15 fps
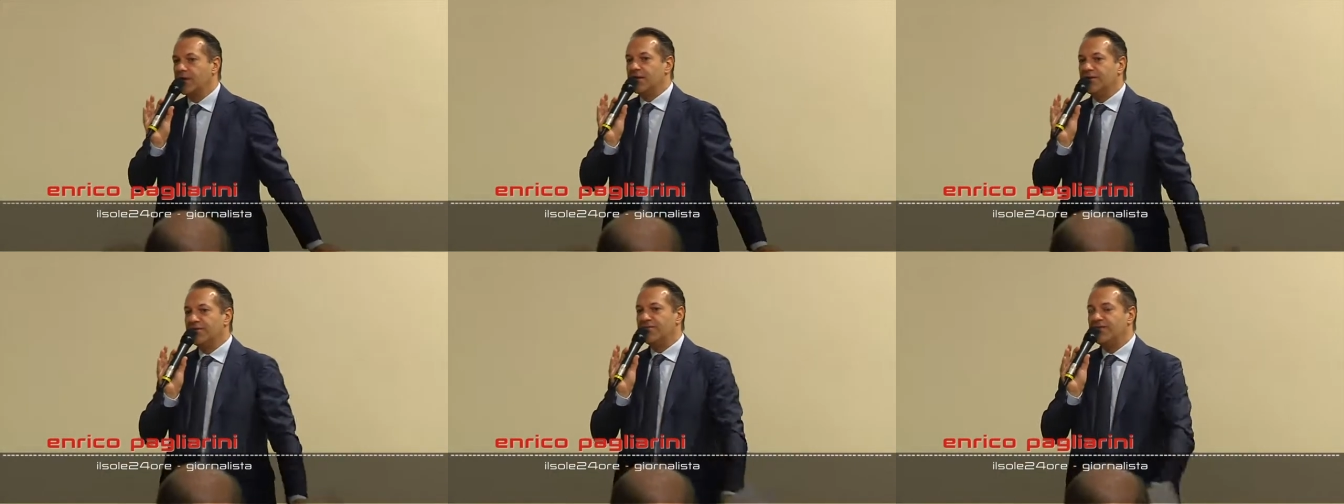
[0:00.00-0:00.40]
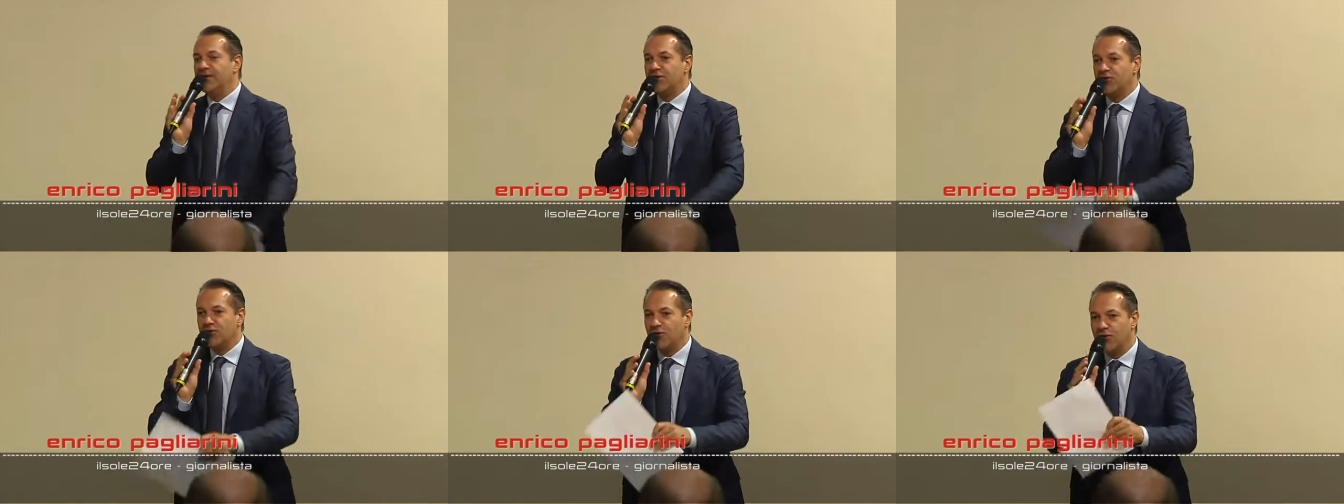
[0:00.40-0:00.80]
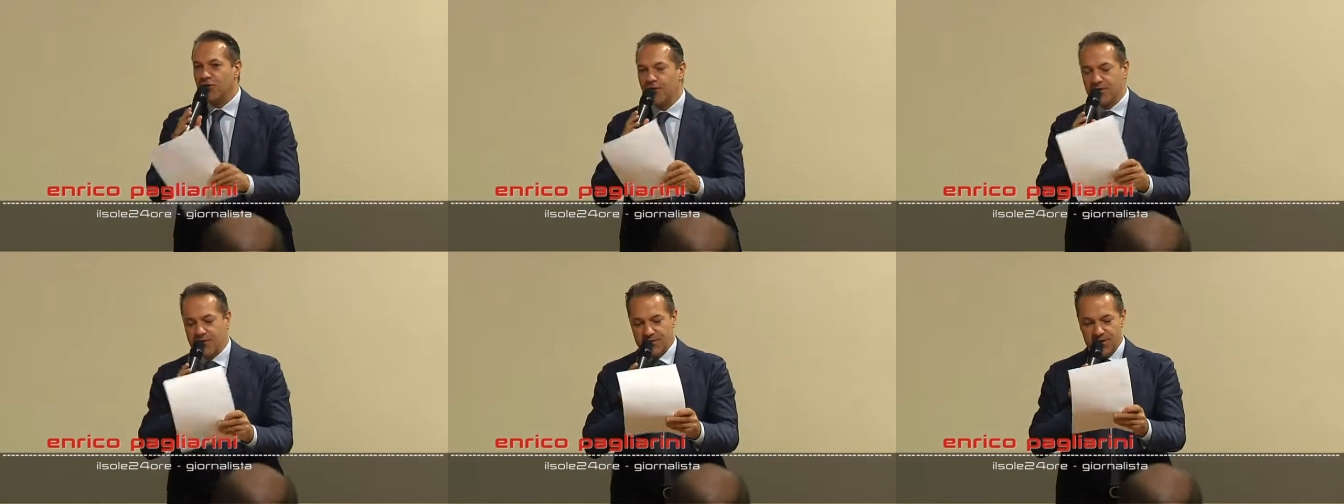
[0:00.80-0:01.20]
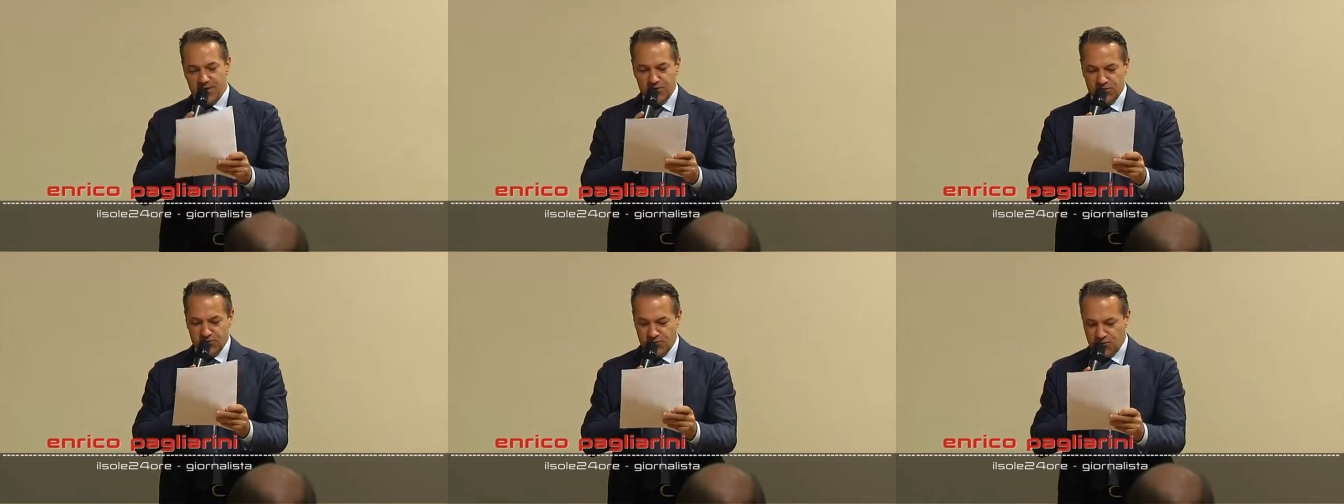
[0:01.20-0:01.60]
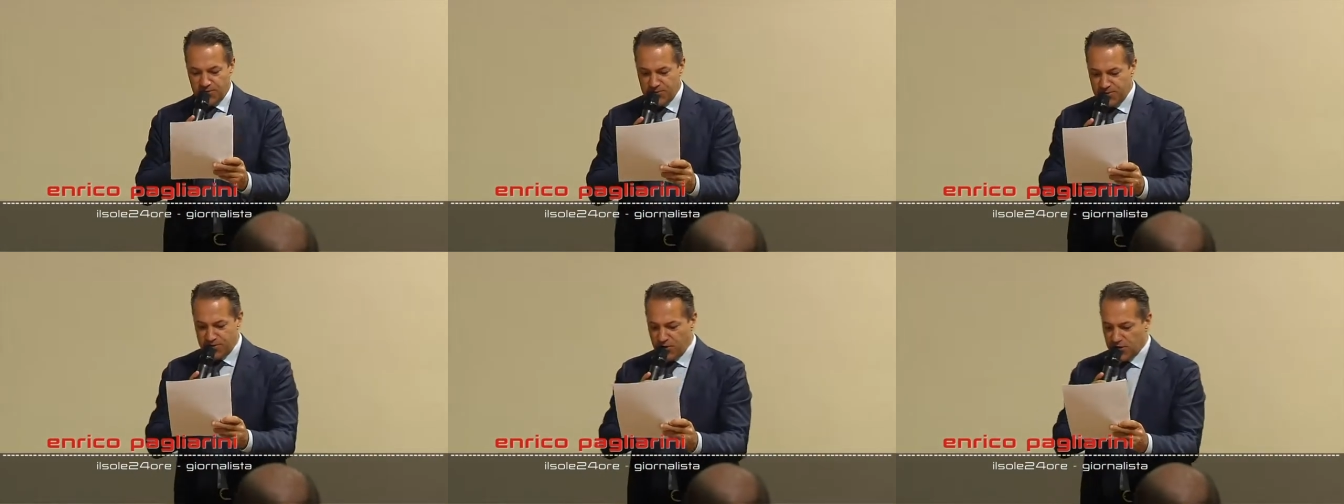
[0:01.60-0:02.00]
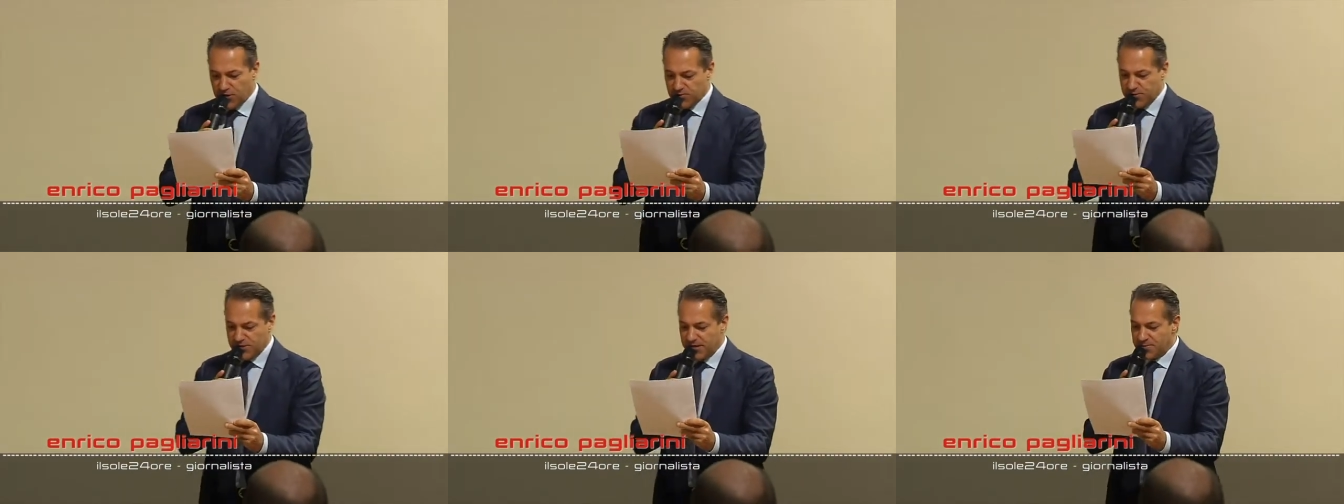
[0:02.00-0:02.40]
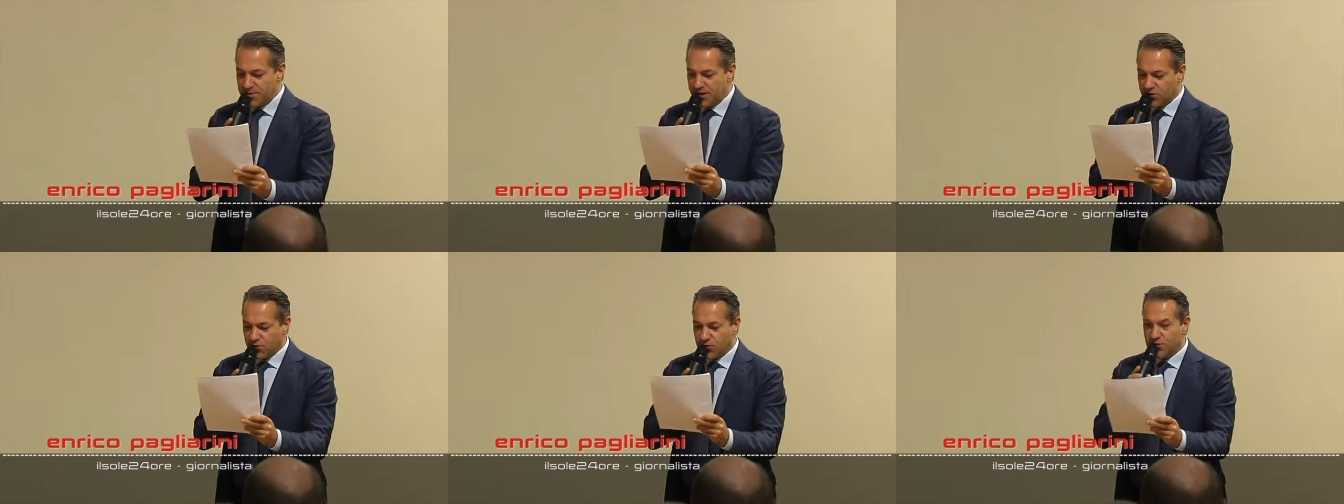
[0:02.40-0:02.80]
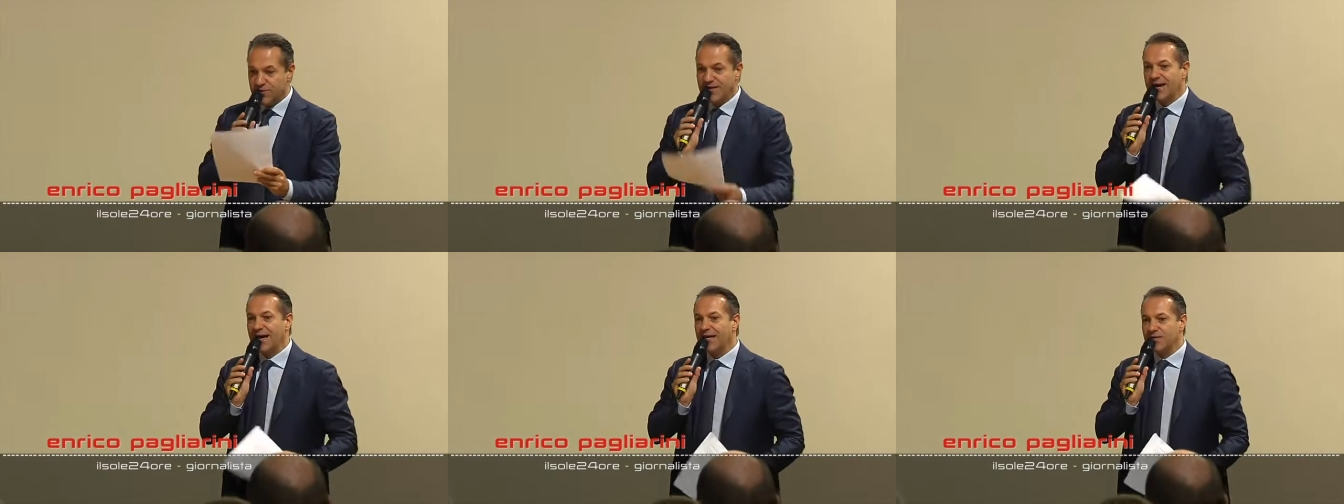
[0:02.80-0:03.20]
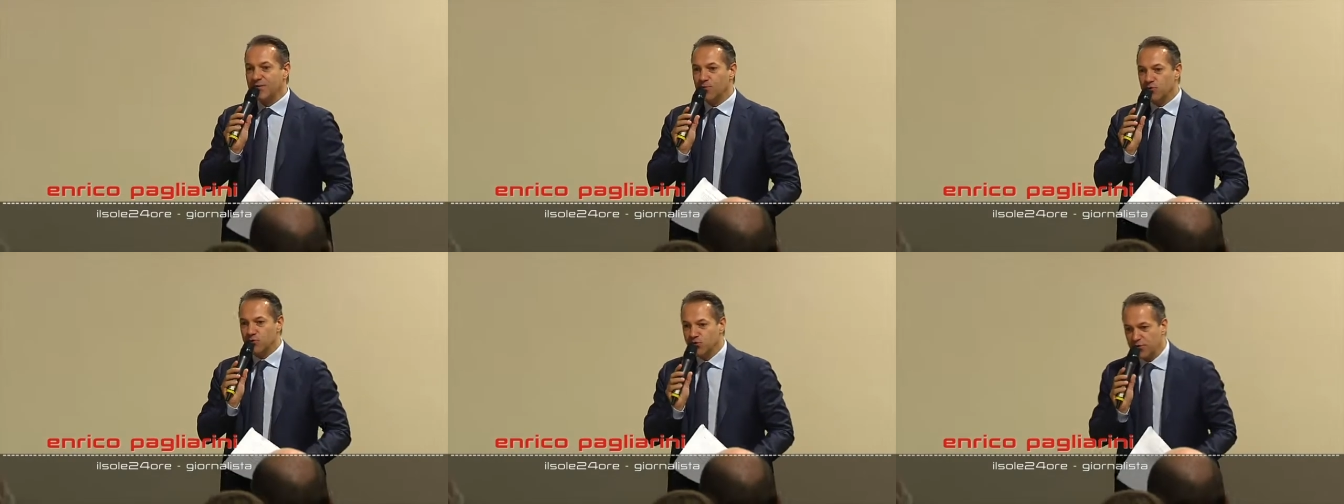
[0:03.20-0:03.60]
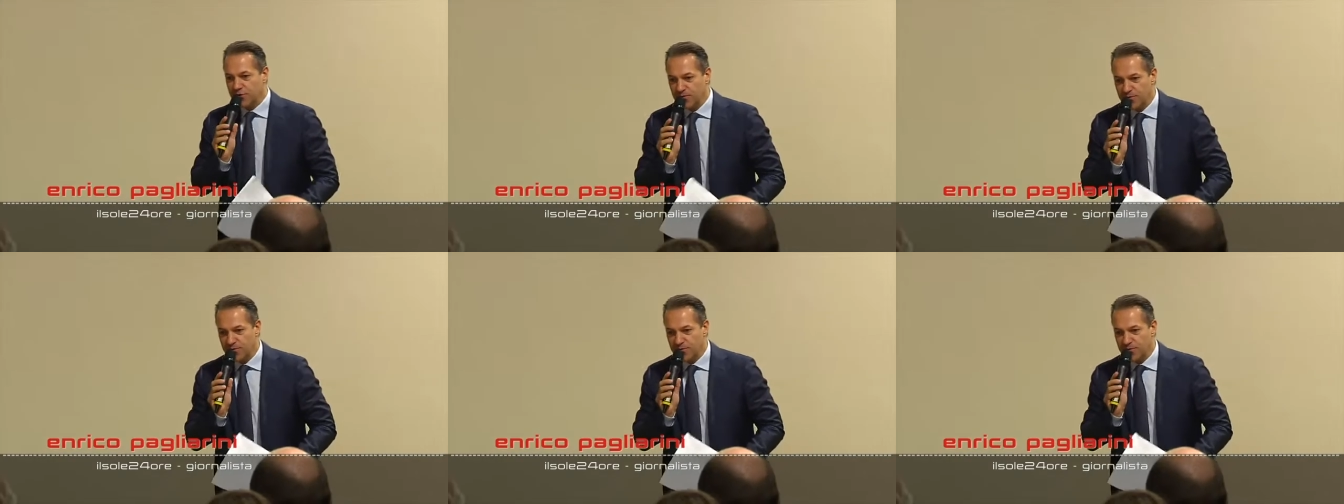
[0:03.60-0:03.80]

invito il nostro primo ospite, Alberto De Gradi. Buongiorno,